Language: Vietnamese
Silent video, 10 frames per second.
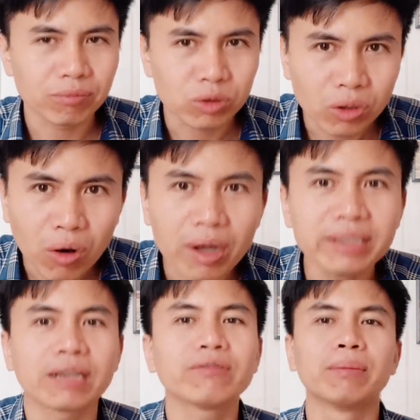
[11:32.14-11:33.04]
cho
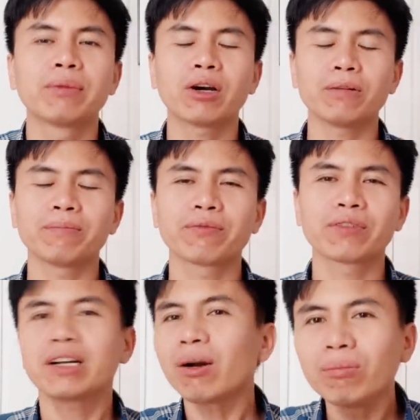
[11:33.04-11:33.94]
cái sản phẩm đó
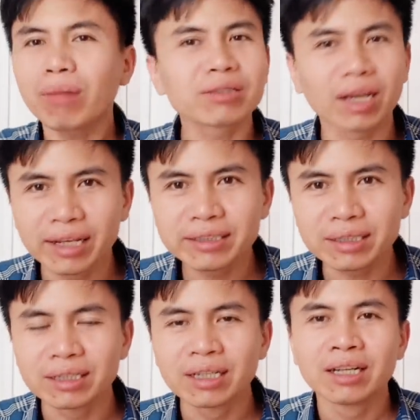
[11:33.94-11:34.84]
không bao giờ lấy
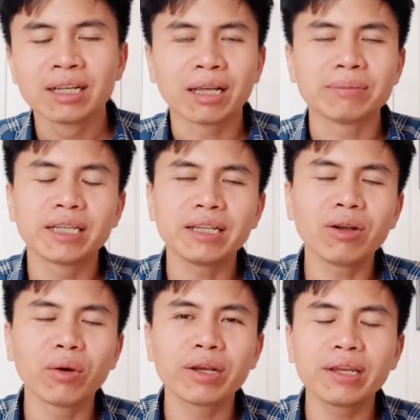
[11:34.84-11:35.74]
dư thậm chí
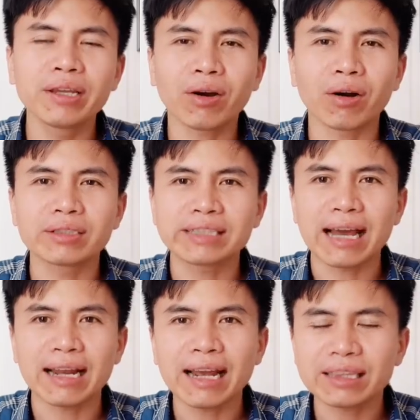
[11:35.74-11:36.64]
đôi khi họ
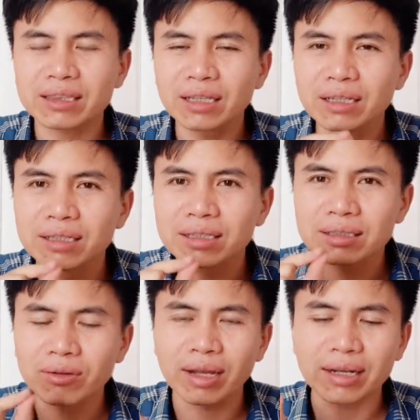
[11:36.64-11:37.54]
trả lại từng
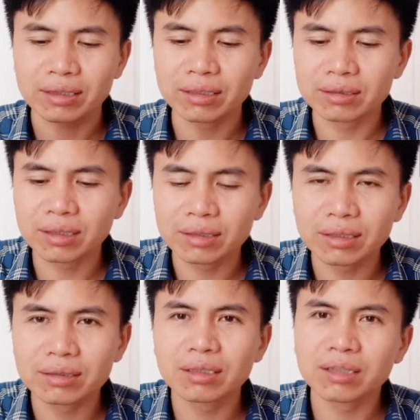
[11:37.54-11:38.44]
gọi là từng từng
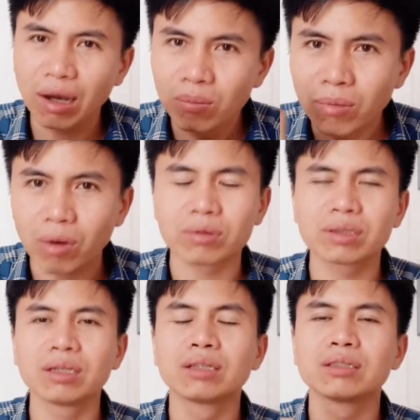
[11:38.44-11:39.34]
từng từng đồng
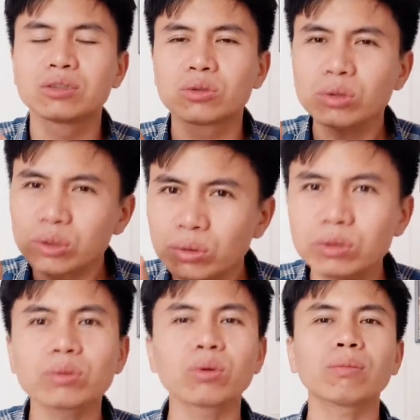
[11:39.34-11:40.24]
một từng chút chút
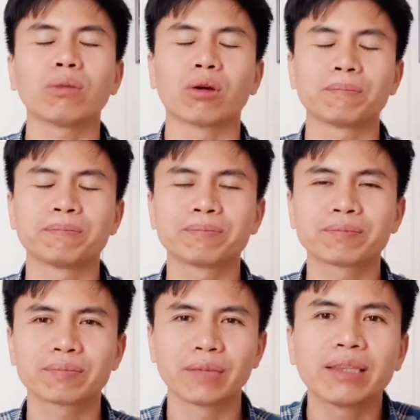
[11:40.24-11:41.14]
chút chút một
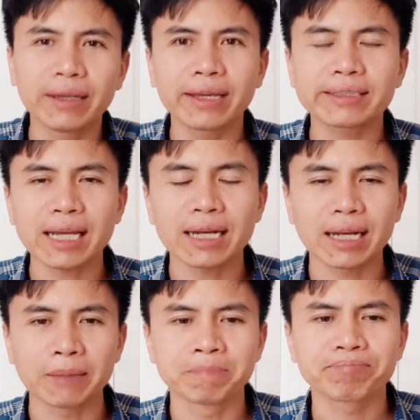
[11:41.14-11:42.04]
để thể hiện rằng là